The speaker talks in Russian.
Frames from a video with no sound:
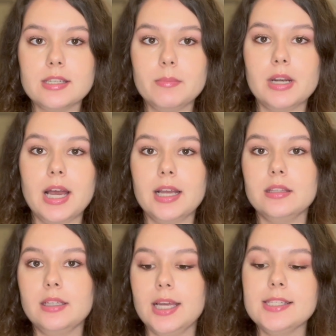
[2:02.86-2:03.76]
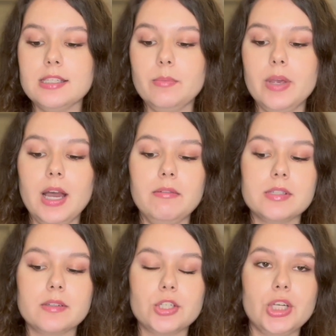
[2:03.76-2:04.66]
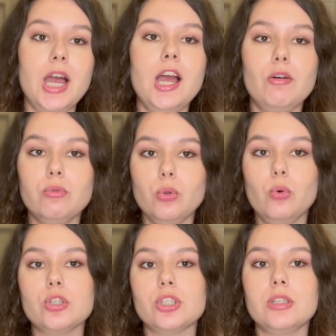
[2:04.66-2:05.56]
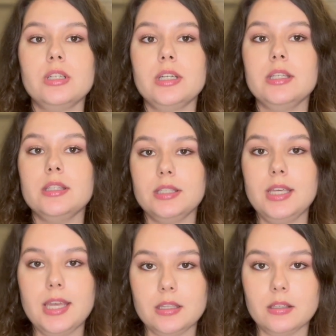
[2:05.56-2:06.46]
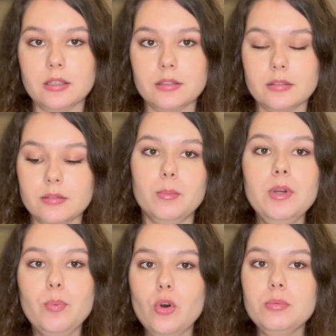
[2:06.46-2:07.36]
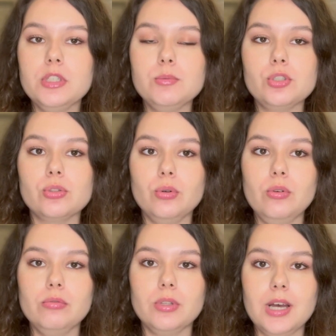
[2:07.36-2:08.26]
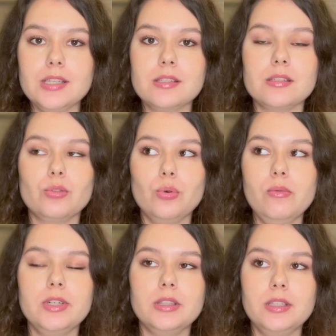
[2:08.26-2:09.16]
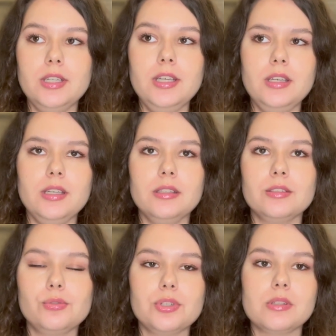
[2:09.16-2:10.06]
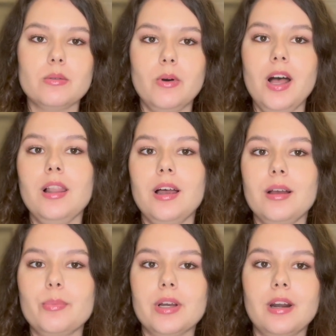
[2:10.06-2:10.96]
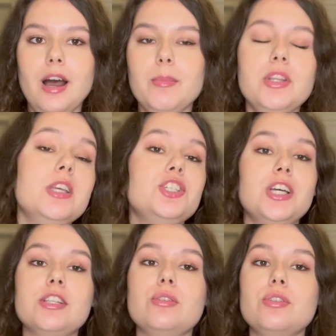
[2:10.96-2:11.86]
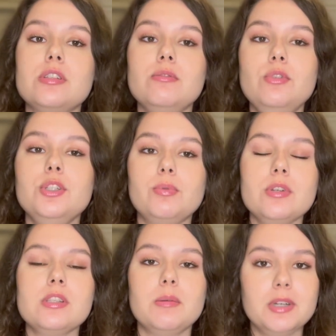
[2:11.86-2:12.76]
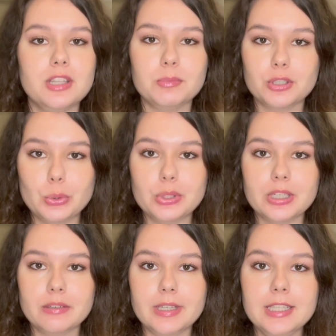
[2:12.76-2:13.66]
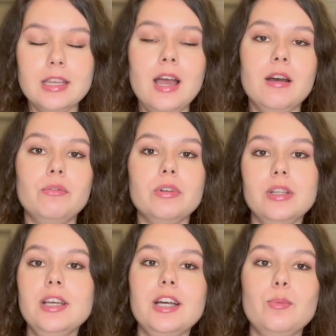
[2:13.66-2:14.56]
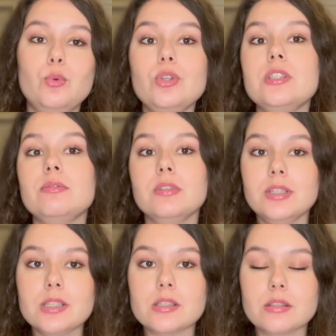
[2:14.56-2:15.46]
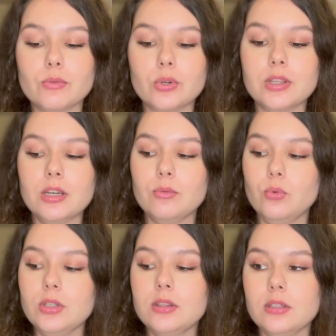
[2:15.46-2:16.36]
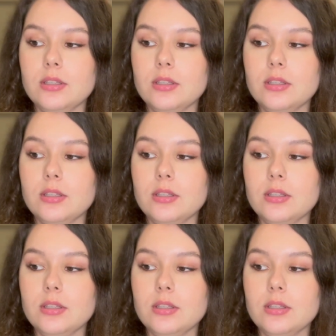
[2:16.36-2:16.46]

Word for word: собирает для себя, возвращая вложенные деньги. Мы помним, что у нас до войны существовала программа, она сейчас существует, просто об этом никто не говорит, велике будівництво. Так вот,